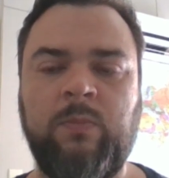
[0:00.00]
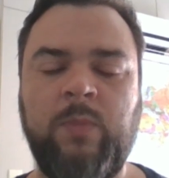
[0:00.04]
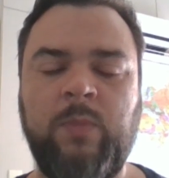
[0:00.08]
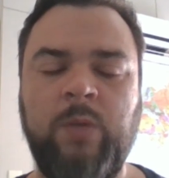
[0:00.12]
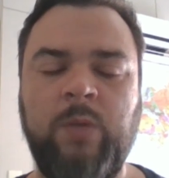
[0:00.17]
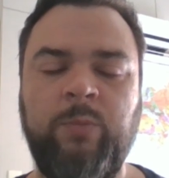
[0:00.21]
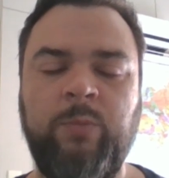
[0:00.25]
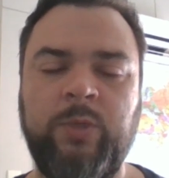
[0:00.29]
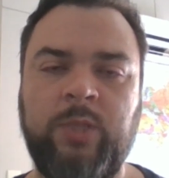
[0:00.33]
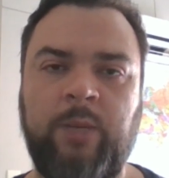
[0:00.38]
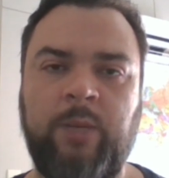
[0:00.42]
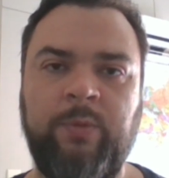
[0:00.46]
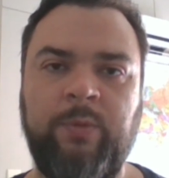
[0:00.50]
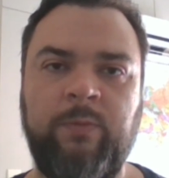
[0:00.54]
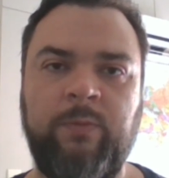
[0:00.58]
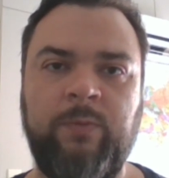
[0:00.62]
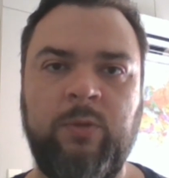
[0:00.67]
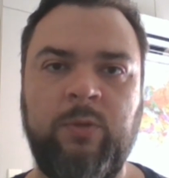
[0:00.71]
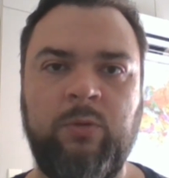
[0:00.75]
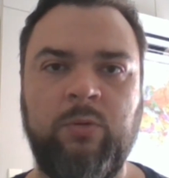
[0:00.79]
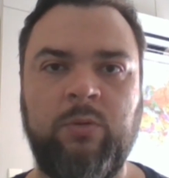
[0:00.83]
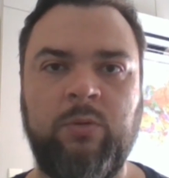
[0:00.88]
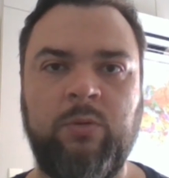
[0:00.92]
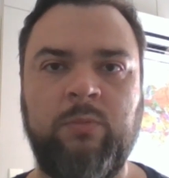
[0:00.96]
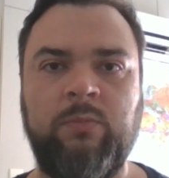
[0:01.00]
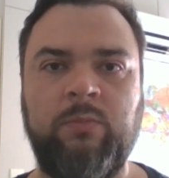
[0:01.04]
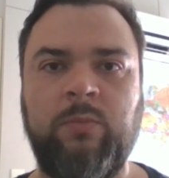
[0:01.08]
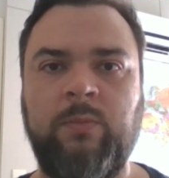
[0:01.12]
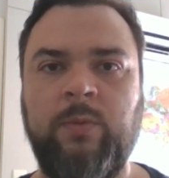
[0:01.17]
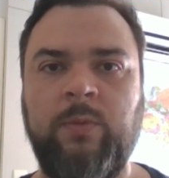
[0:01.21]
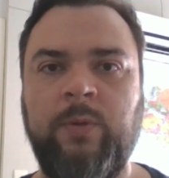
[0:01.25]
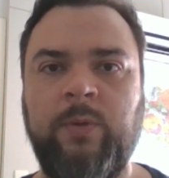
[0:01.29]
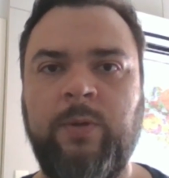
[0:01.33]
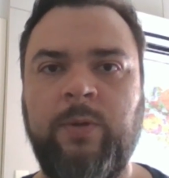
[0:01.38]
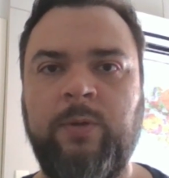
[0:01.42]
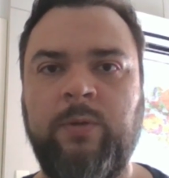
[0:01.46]
Местами видео
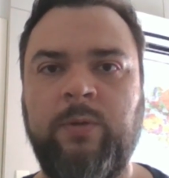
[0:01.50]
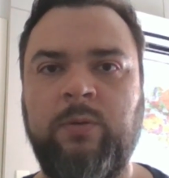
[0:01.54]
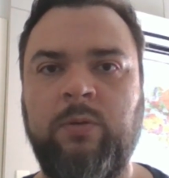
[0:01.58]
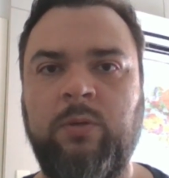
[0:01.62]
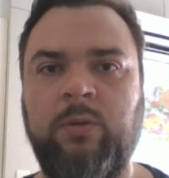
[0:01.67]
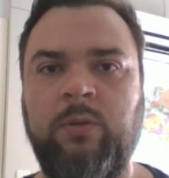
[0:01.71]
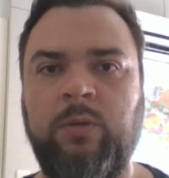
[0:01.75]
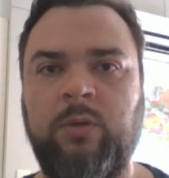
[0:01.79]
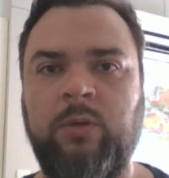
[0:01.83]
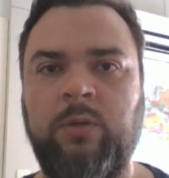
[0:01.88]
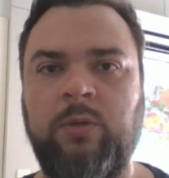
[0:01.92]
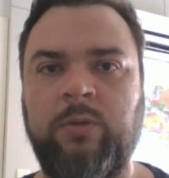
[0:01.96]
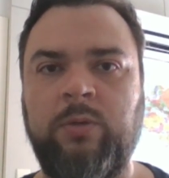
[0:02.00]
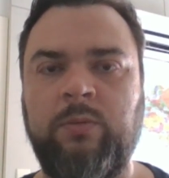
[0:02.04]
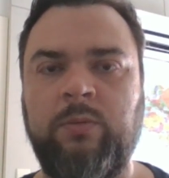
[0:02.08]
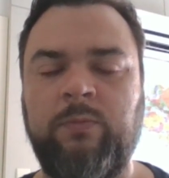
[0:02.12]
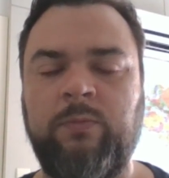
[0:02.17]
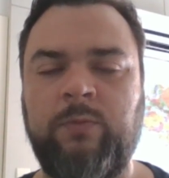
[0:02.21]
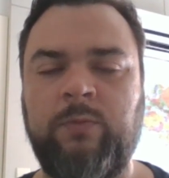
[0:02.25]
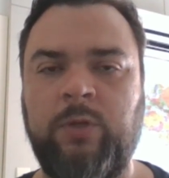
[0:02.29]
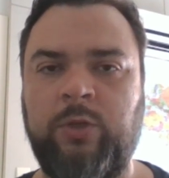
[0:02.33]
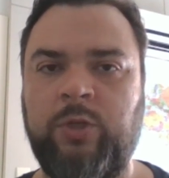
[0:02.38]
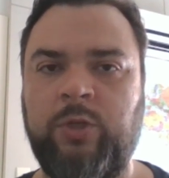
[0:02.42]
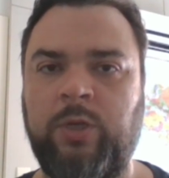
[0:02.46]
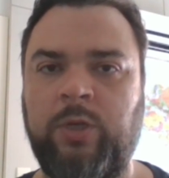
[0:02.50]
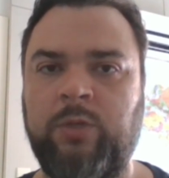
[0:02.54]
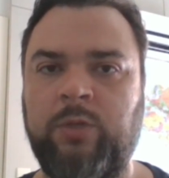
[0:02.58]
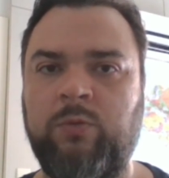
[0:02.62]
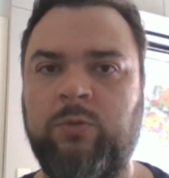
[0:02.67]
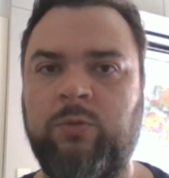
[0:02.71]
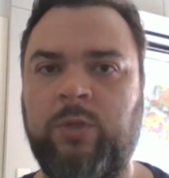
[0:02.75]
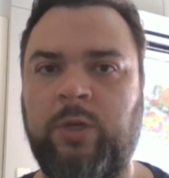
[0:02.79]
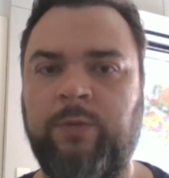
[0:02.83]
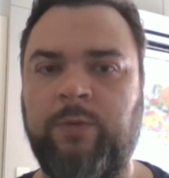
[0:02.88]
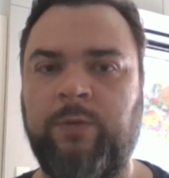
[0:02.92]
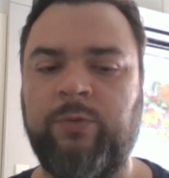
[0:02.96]
э, встречается
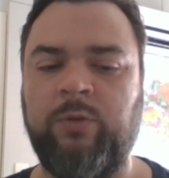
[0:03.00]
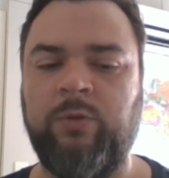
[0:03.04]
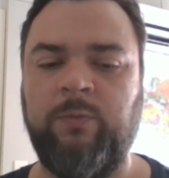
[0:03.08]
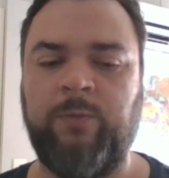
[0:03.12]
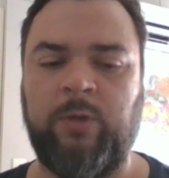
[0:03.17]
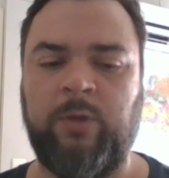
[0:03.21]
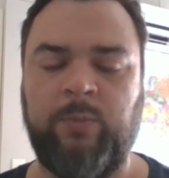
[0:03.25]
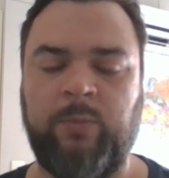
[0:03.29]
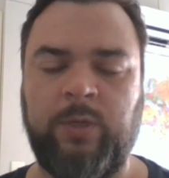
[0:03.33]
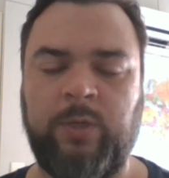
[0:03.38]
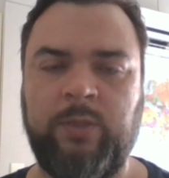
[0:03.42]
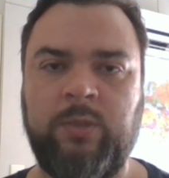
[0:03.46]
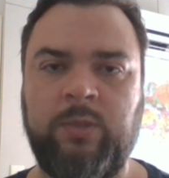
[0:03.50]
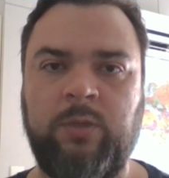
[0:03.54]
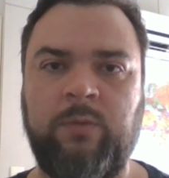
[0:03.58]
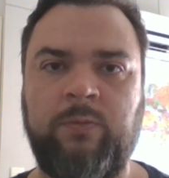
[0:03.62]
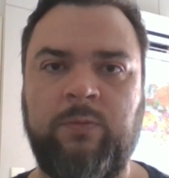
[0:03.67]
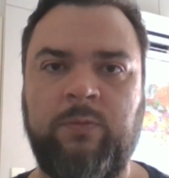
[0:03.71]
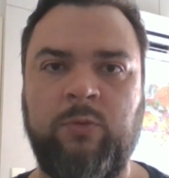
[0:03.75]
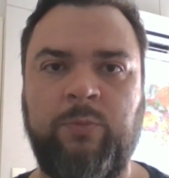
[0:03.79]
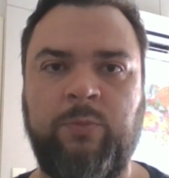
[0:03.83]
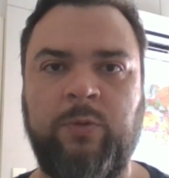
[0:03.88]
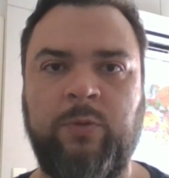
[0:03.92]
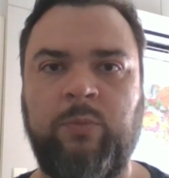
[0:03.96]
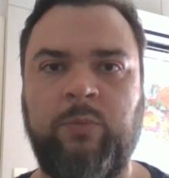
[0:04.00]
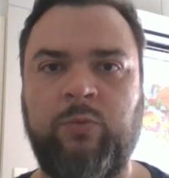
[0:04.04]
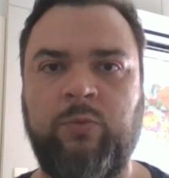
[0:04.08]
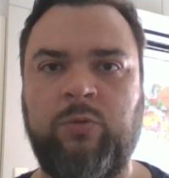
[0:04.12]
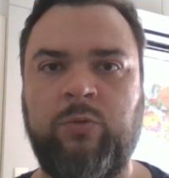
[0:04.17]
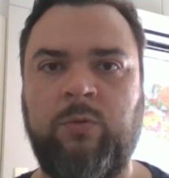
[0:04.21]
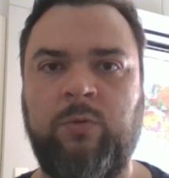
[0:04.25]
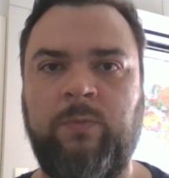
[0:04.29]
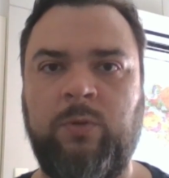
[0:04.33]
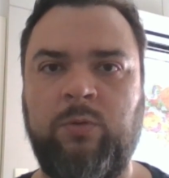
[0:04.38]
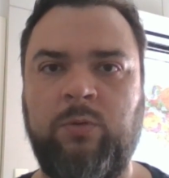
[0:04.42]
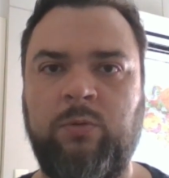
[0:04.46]
устаревшая информация. Это все потому,
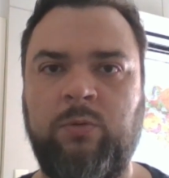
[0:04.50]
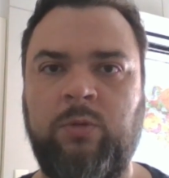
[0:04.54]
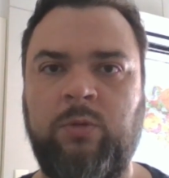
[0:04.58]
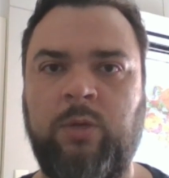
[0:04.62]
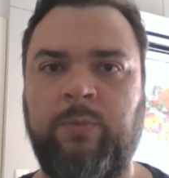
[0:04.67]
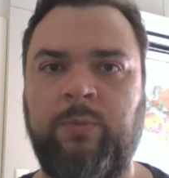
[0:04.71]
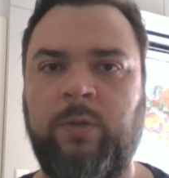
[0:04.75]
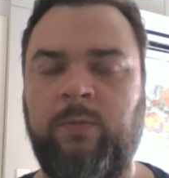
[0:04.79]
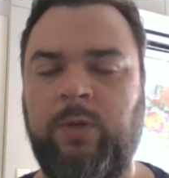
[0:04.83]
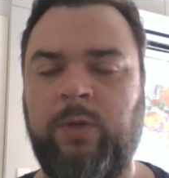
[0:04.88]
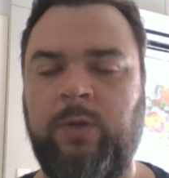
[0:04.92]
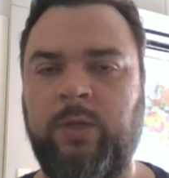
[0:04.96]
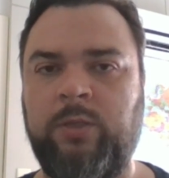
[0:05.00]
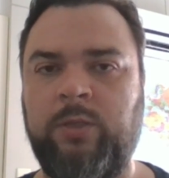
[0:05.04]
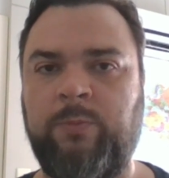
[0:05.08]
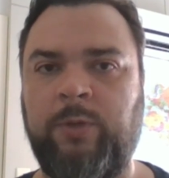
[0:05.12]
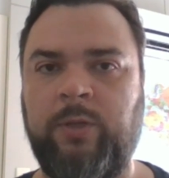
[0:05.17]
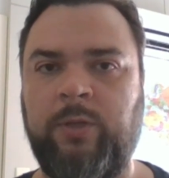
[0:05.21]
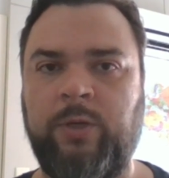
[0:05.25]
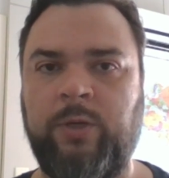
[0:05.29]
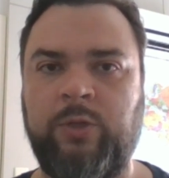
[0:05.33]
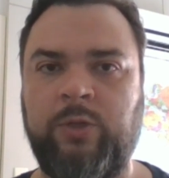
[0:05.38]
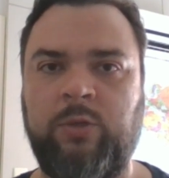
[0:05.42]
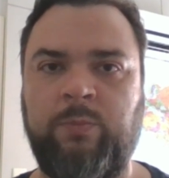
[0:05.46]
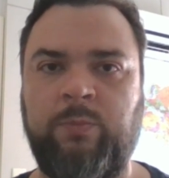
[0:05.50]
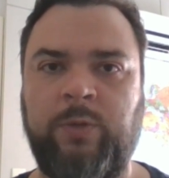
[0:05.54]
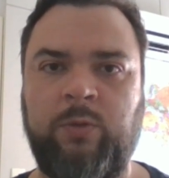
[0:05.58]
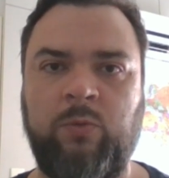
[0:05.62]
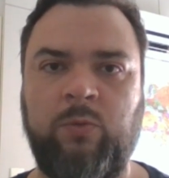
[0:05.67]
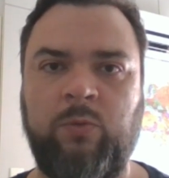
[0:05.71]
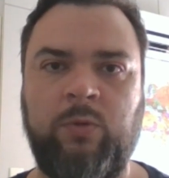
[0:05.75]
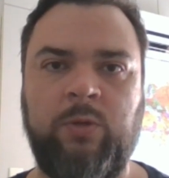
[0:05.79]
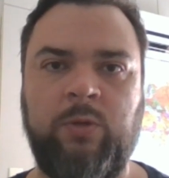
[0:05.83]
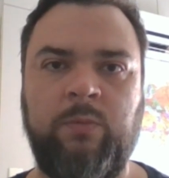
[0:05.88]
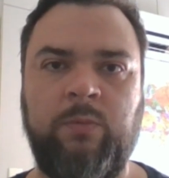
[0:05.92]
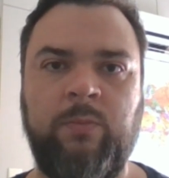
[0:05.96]
что видео не обновляется под каждый
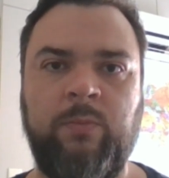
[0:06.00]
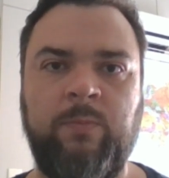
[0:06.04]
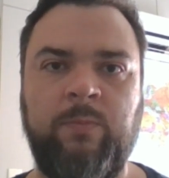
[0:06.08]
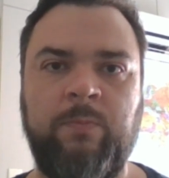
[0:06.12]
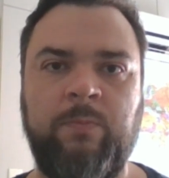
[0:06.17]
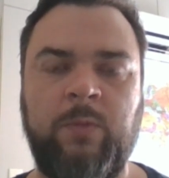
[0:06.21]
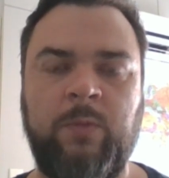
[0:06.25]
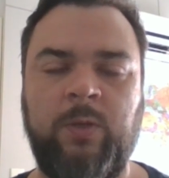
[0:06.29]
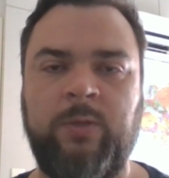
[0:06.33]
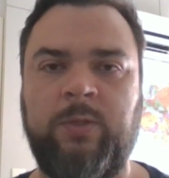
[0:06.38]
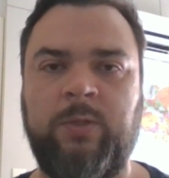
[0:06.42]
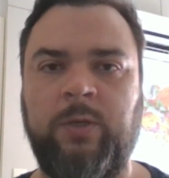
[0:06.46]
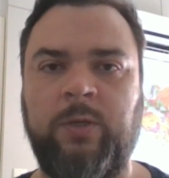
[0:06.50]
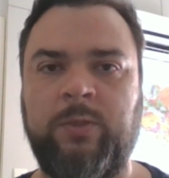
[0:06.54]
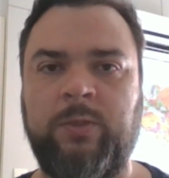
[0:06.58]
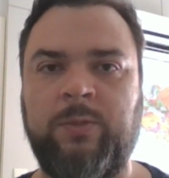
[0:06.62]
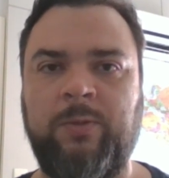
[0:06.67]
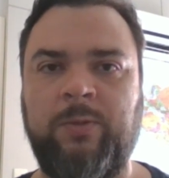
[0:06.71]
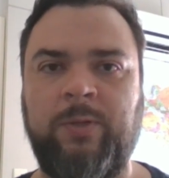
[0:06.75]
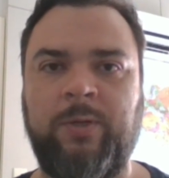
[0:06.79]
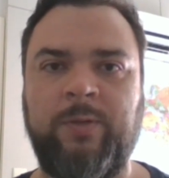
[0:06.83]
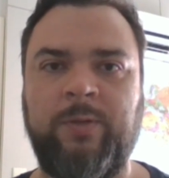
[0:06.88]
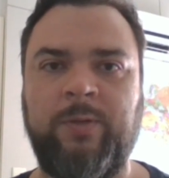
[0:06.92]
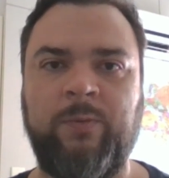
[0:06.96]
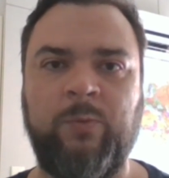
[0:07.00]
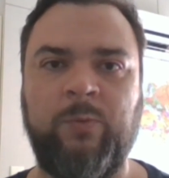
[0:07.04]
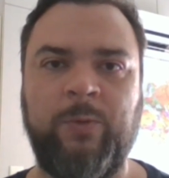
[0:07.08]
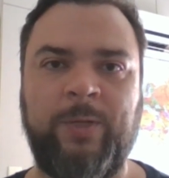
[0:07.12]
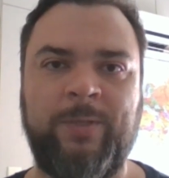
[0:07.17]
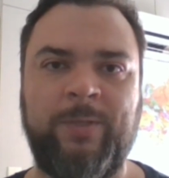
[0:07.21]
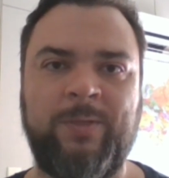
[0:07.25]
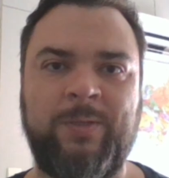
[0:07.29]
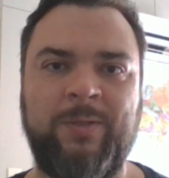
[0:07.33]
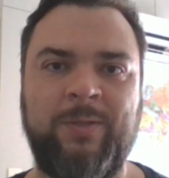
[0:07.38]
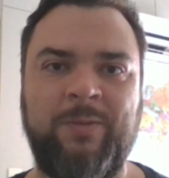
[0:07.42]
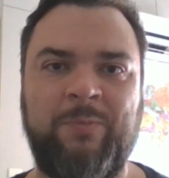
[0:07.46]
поток. Естественно,
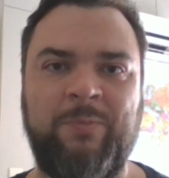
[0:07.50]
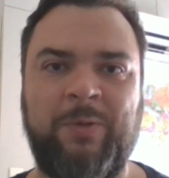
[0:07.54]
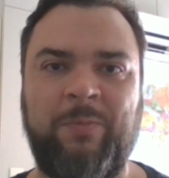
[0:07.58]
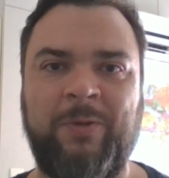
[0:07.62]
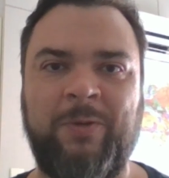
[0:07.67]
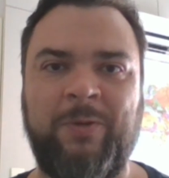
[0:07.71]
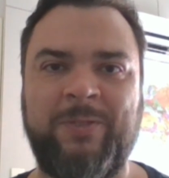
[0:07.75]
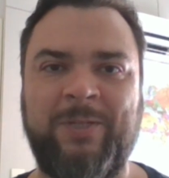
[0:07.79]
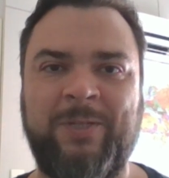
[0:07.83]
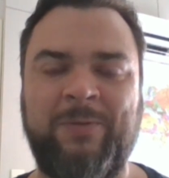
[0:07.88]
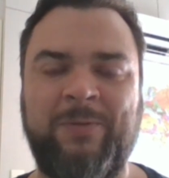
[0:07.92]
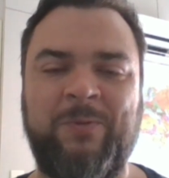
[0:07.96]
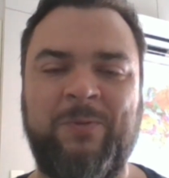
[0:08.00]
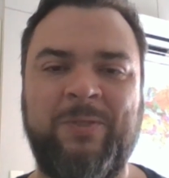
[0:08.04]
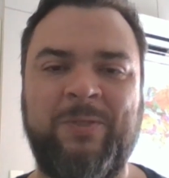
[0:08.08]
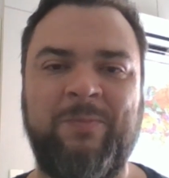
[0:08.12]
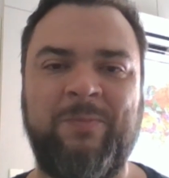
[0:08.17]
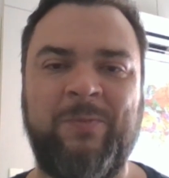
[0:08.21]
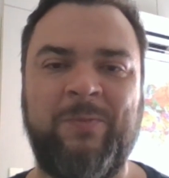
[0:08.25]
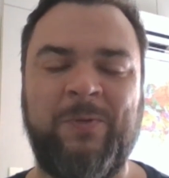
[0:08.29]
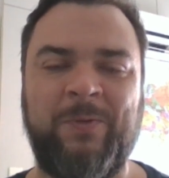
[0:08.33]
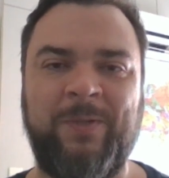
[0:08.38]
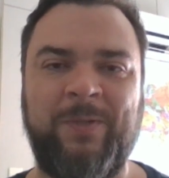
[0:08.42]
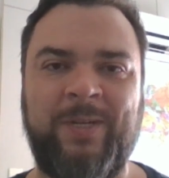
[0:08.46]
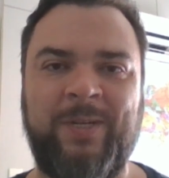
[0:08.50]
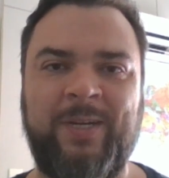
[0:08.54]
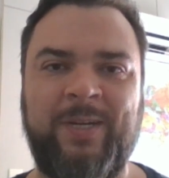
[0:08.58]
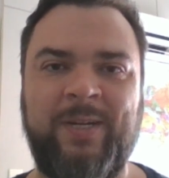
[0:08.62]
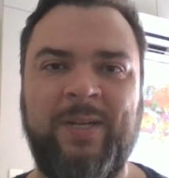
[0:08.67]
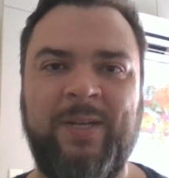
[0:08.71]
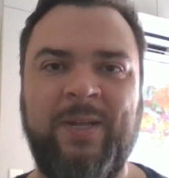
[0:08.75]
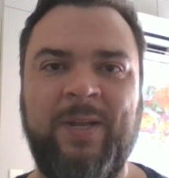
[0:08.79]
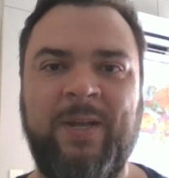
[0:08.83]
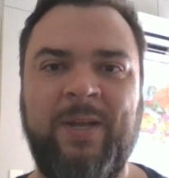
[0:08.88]
угнаться, например, за курсом доллара